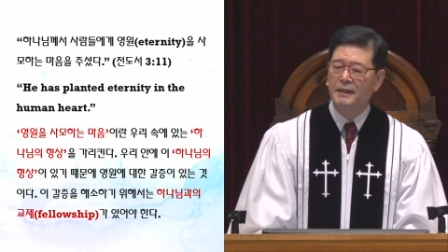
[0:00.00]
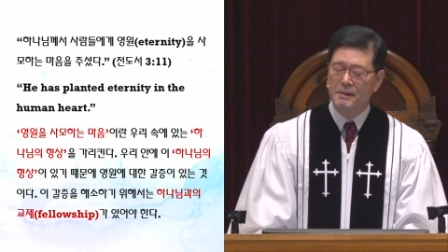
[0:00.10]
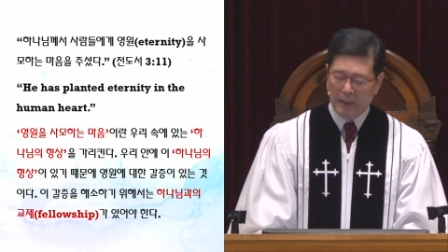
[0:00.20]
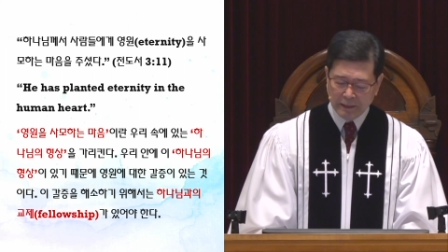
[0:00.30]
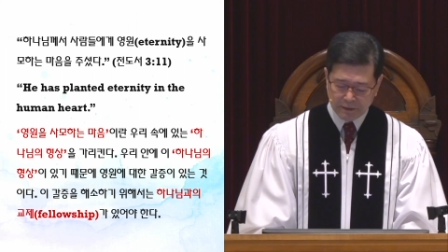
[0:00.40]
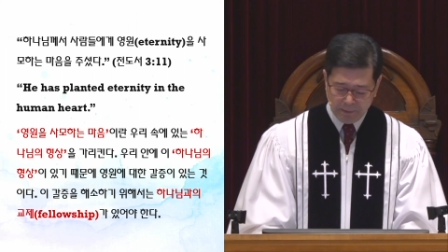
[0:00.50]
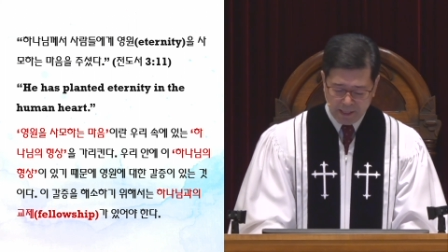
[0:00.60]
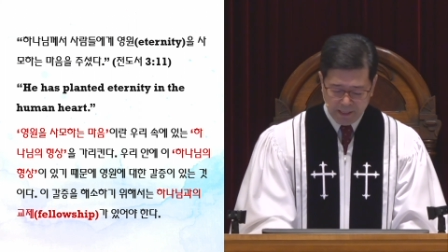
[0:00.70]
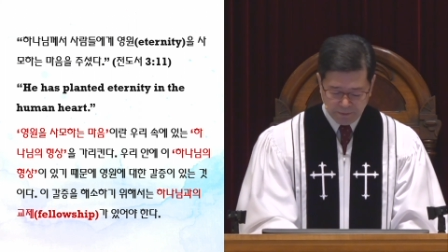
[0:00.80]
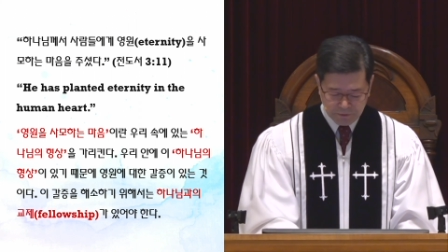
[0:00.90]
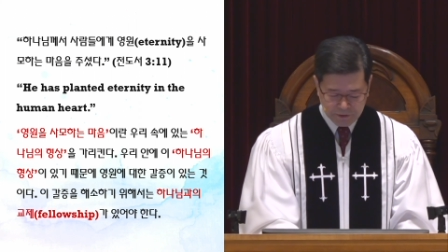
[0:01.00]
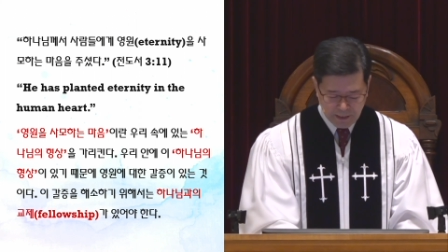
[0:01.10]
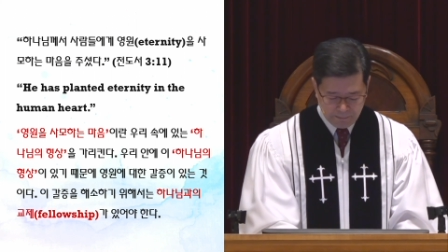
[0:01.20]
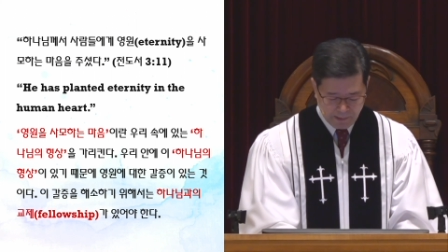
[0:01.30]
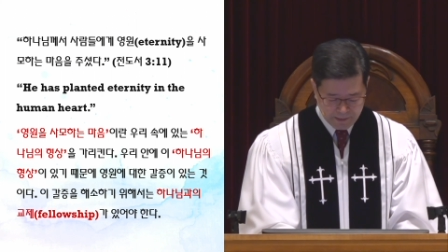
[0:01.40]
이 말씀의
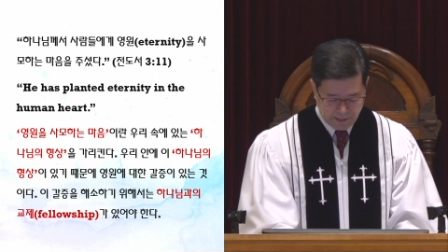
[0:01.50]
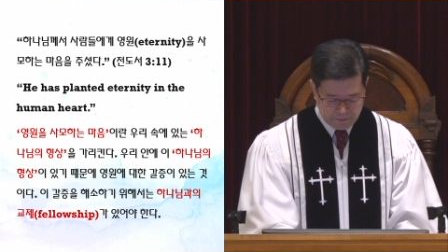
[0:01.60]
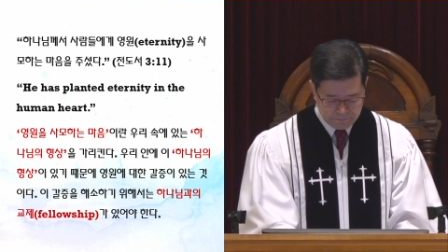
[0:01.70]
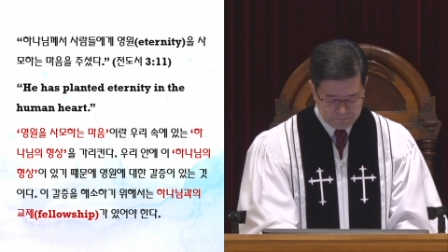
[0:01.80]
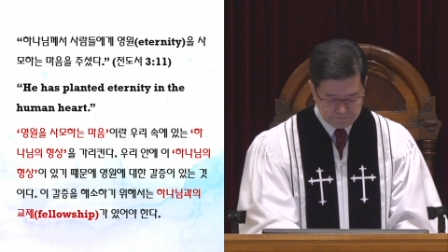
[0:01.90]
뜻이란 말이에요.